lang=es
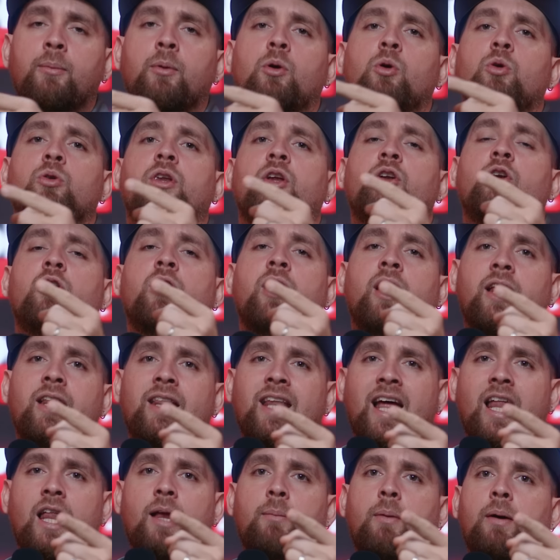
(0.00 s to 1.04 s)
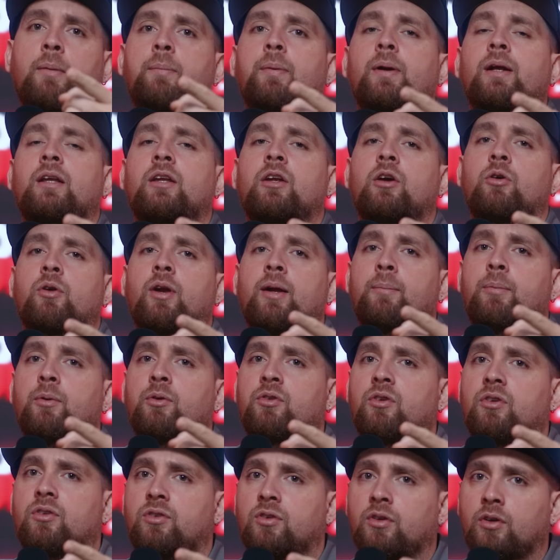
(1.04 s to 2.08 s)
porque usted no nada más perdió una
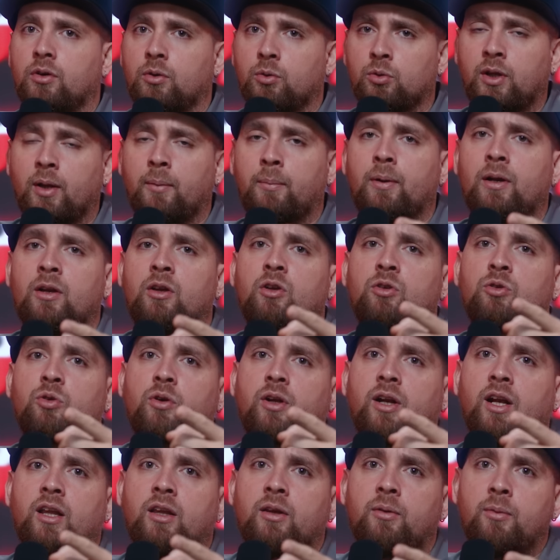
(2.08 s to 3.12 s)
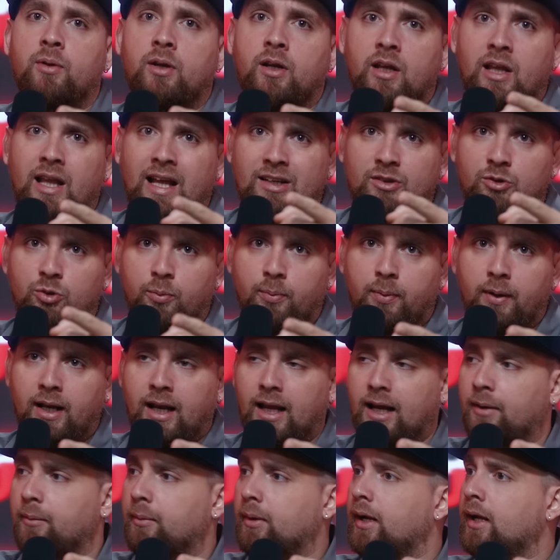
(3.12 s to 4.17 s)
posición, usted perdió su credibilidad y su
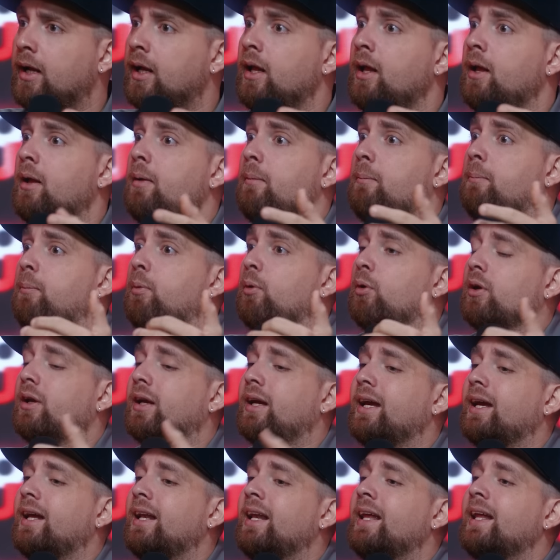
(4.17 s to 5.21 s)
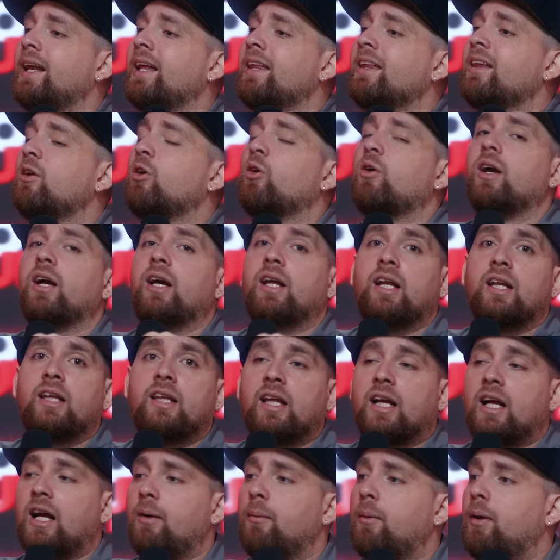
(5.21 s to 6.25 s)
palabra, porque él era de los que
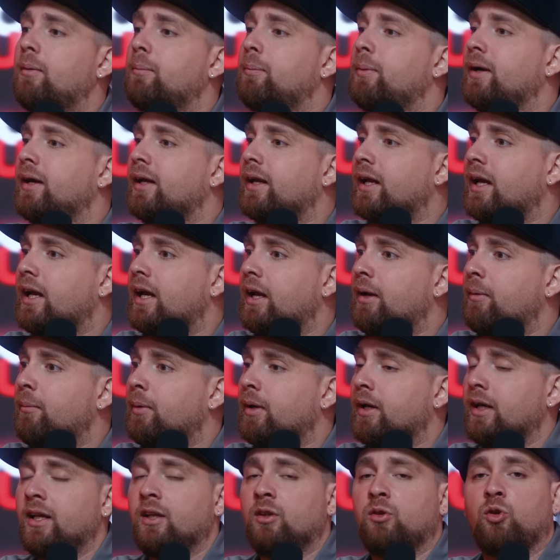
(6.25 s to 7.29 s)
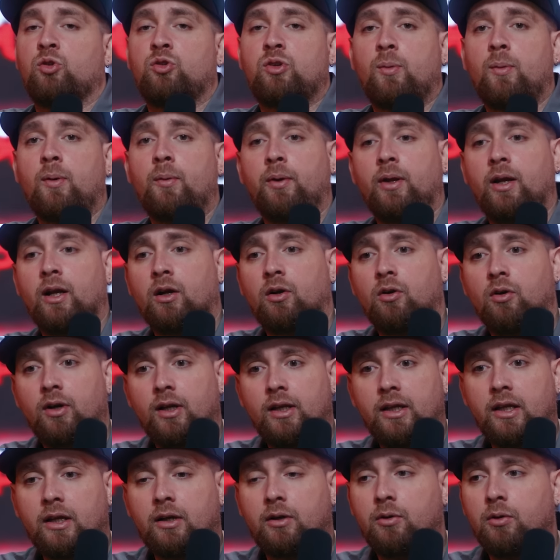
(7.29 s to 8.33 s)
criticaba al PRM. Y entonces me vienen con
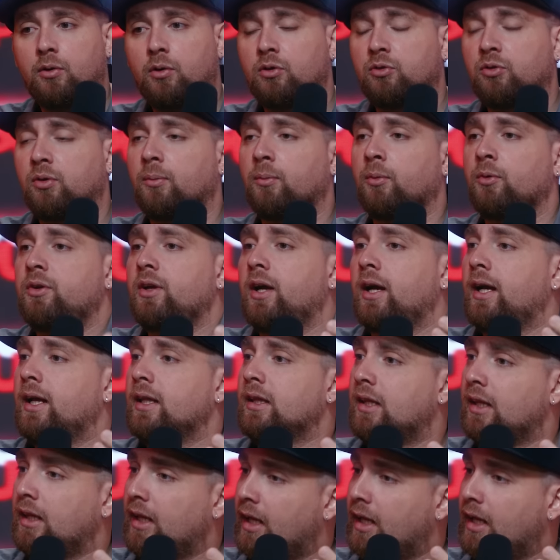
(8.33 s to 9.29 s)
el discurso y mucha gente